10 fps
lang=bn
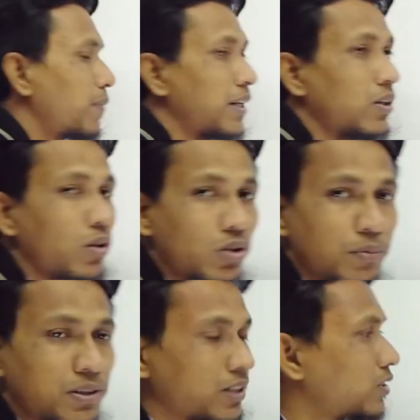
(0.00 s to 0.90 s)
বেগটা কত
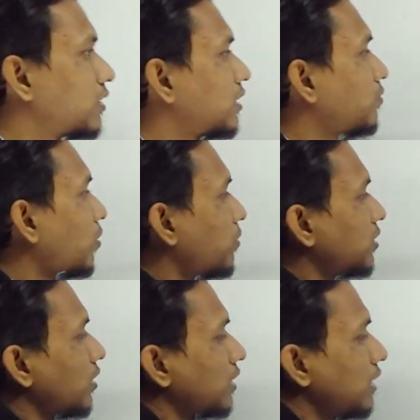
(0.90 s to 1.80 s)
হবে সেটা হচ্ছে কি ফর্মুলা
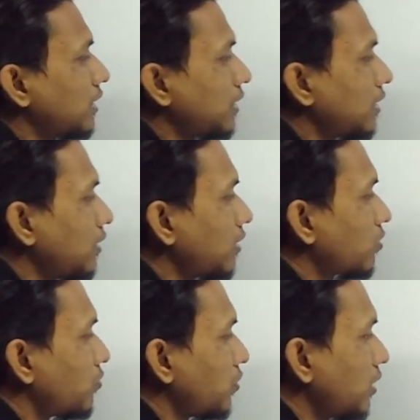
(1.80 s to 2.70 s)
ছিল কি ই
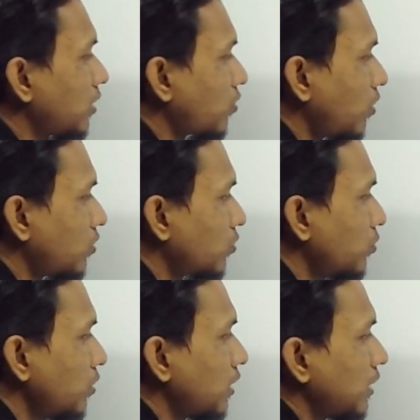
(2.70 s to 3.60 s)
ভি ইকুয়াল টু